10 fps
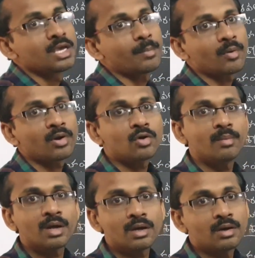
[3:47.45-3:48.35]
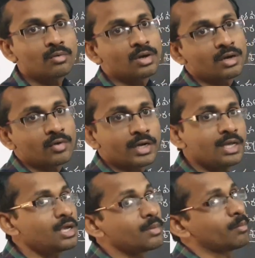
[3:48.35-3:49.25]
ఇప్పటి వరకు మనం కనుక్కున్నటువంటి
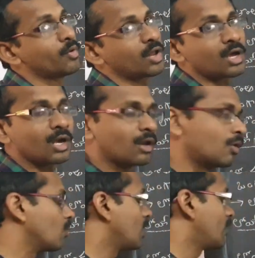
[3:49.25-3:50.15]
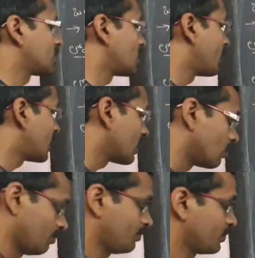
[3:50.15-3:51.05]
మూలకాలలో ఆవర్తన పట్టికలో